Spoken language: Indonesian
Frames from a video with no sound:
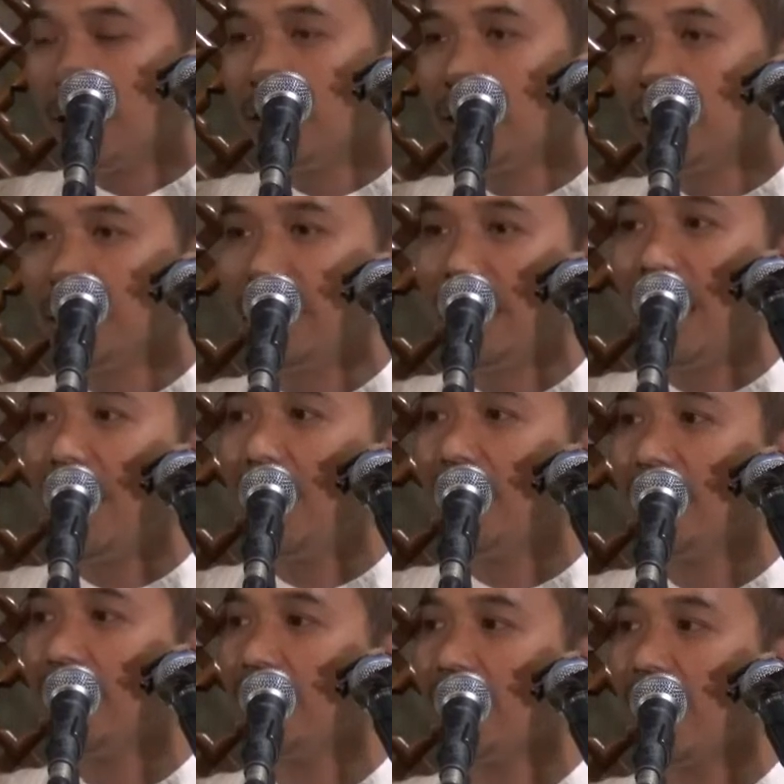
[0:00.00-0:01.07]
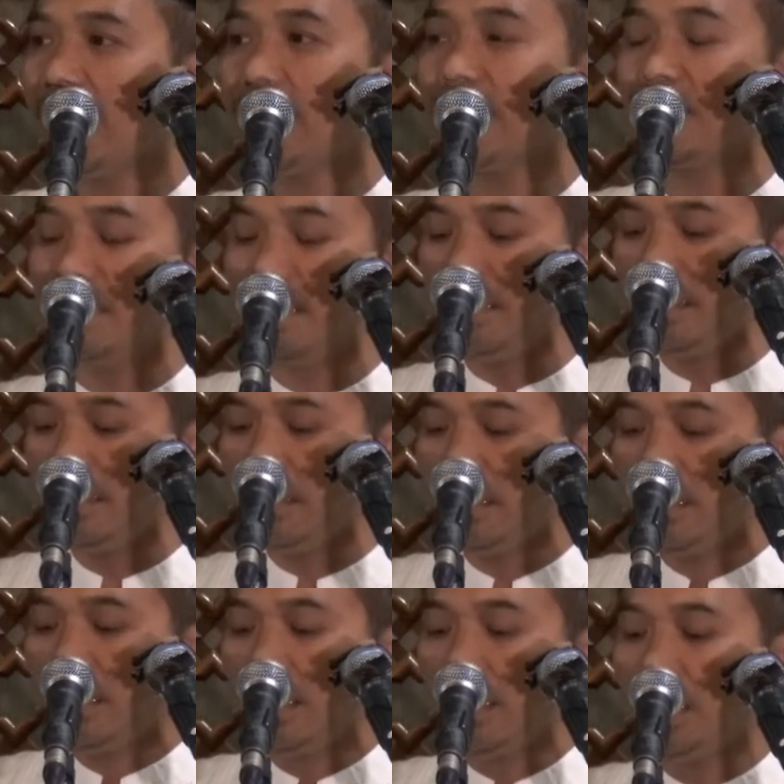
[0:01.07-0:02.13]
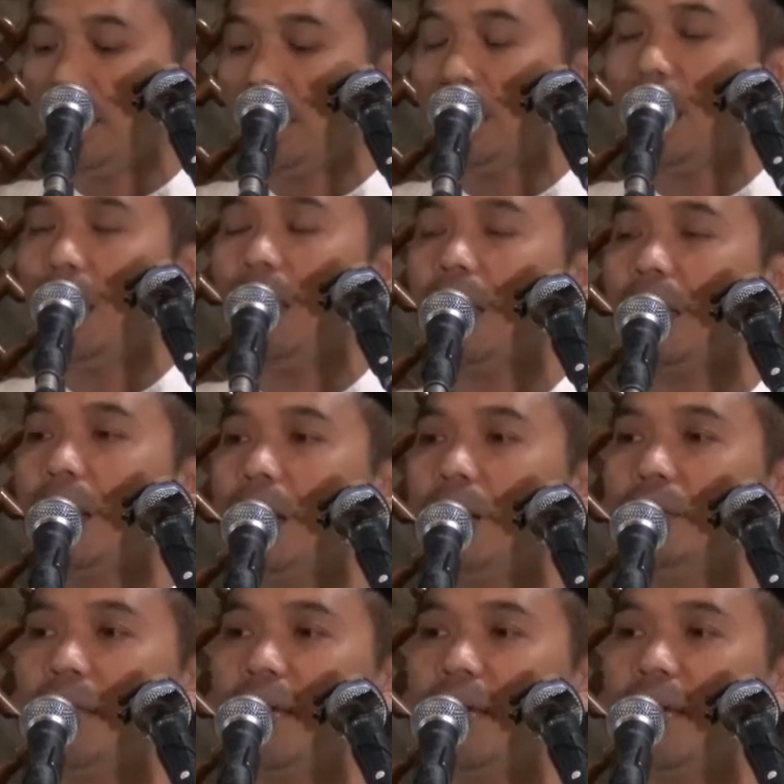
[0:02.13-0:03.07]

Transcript: Di akhir ayat ini, illa qaula